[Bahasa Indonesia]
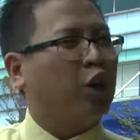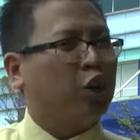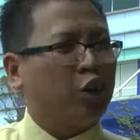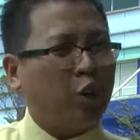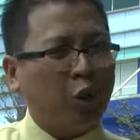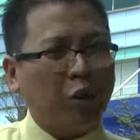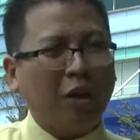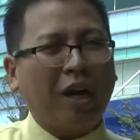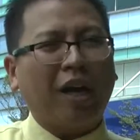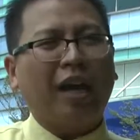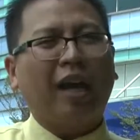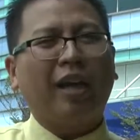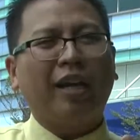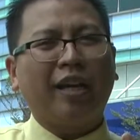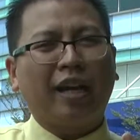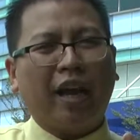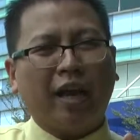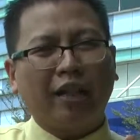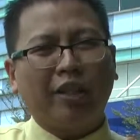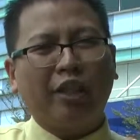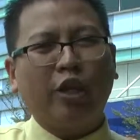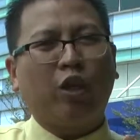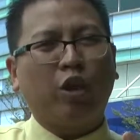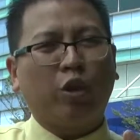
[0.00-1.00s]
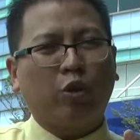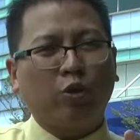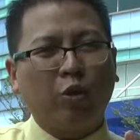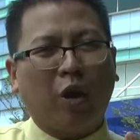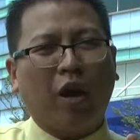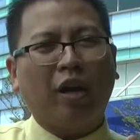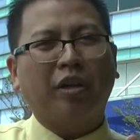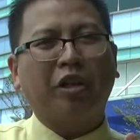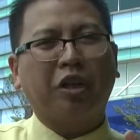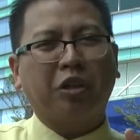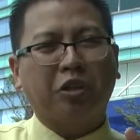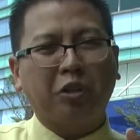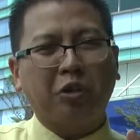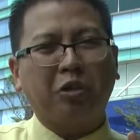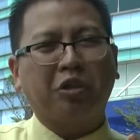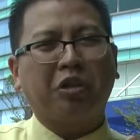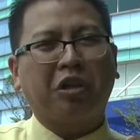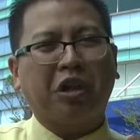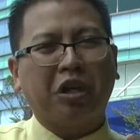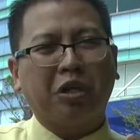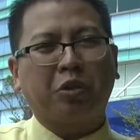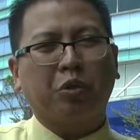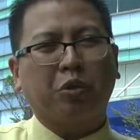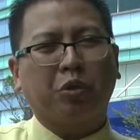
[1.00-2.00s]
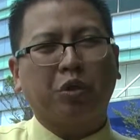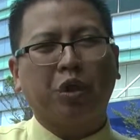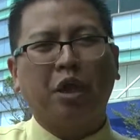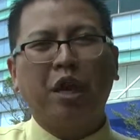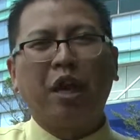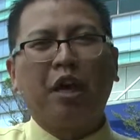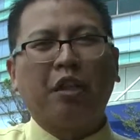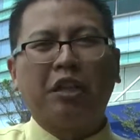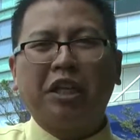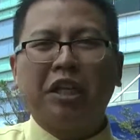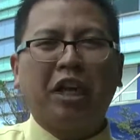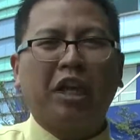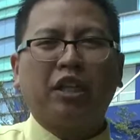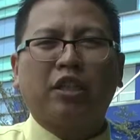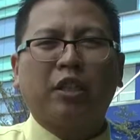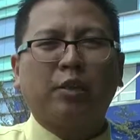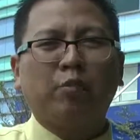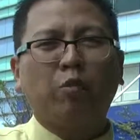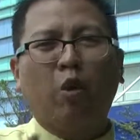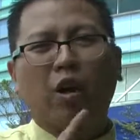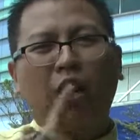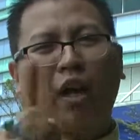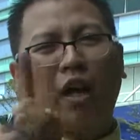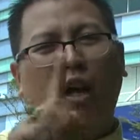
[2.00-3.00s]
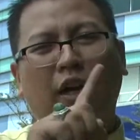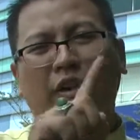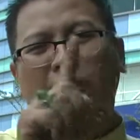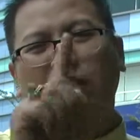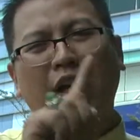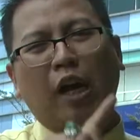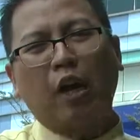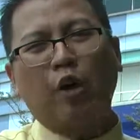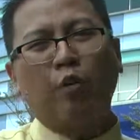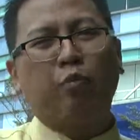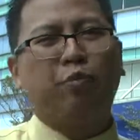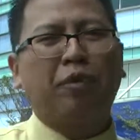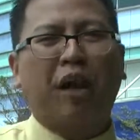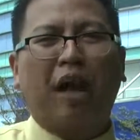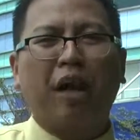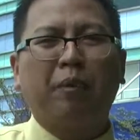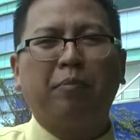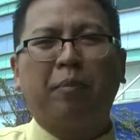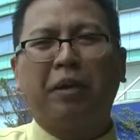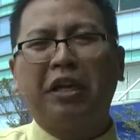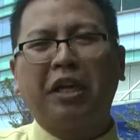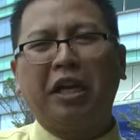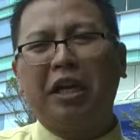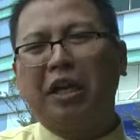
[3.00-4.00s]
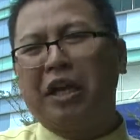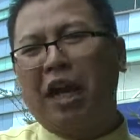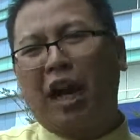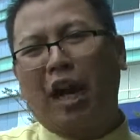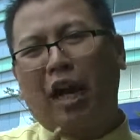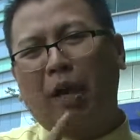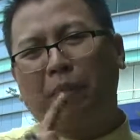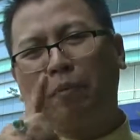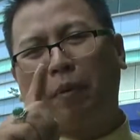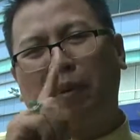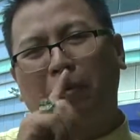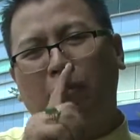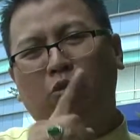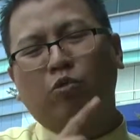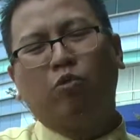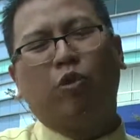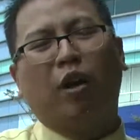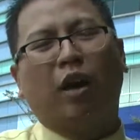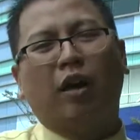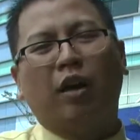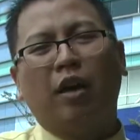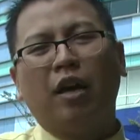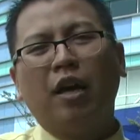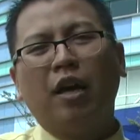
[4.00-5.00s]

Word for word: Saudara yang dikasih oleh Tuhan Yesus Kristus, tidak semua orang akan sanggup tahan berdiri di hadapan Tuhan.